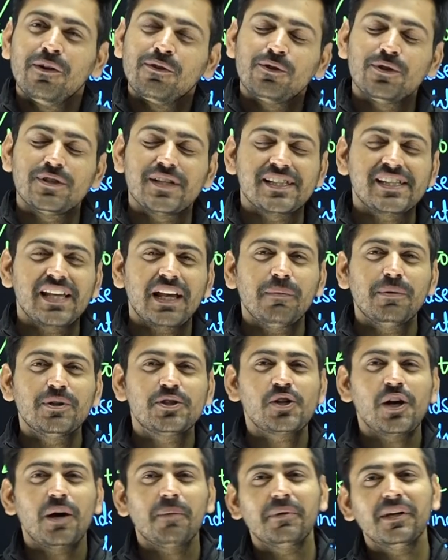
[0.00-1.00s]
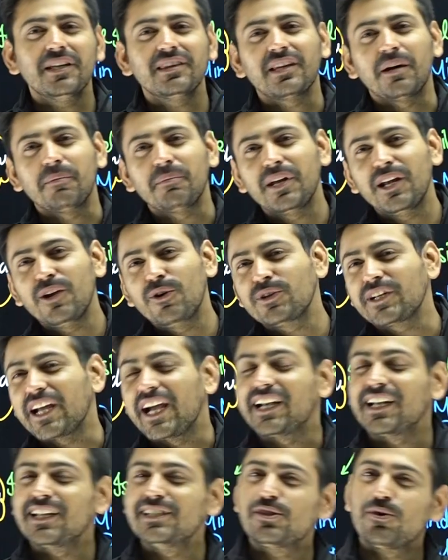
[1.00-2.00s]
तो जैसा कि बच्चों आपने थंबनेल और
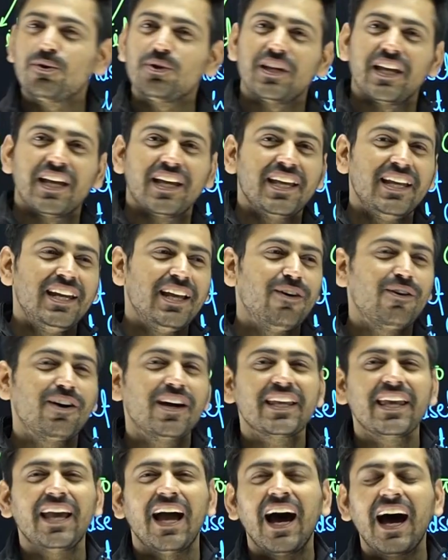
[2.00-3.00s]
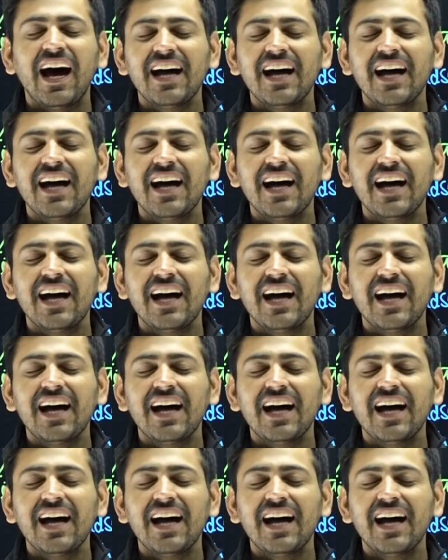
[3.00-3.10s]
टाइटल जो वो देख ही लिया होगा कि